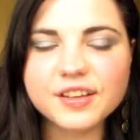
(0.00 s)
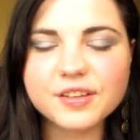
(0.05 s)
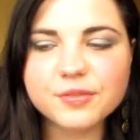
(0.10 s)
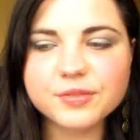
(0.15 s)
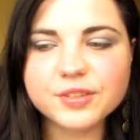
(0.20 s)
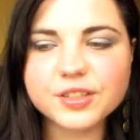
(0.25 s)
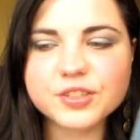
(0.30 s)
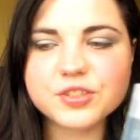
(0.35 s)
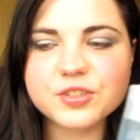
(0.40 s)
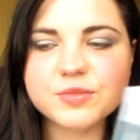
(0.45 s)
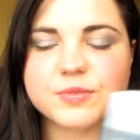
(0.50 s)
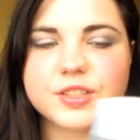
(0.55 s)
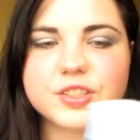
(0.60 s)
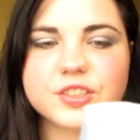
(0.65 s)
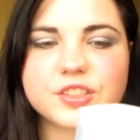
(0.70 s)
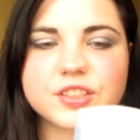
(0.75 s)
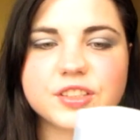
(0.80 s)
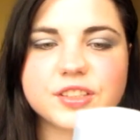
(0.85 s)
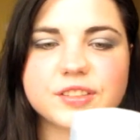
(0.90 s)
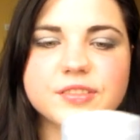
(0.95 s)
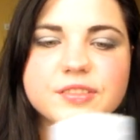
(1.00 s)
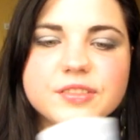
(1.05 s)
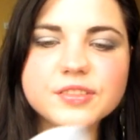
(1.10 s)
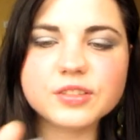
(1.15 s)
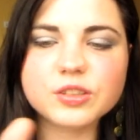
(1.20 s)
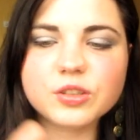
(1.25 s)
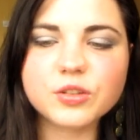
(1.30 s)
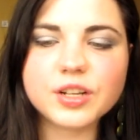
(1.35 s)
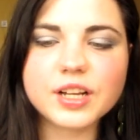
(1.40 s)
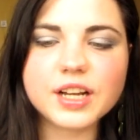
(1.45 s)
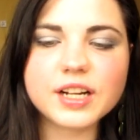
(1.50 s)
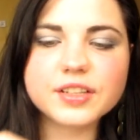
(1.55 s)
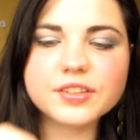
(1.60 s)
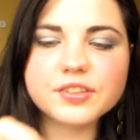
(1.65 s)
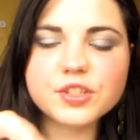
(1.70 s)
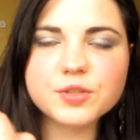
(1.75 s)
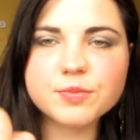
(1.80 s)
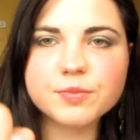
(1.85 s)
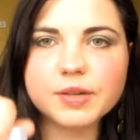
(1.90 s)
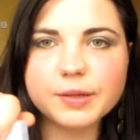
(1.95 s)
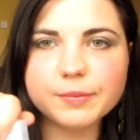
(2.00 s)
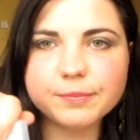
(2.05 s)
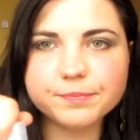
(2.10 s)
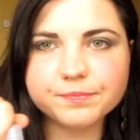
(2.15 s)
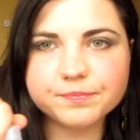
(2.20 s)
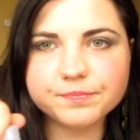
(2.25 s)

W każdym razie L'Oreal też ma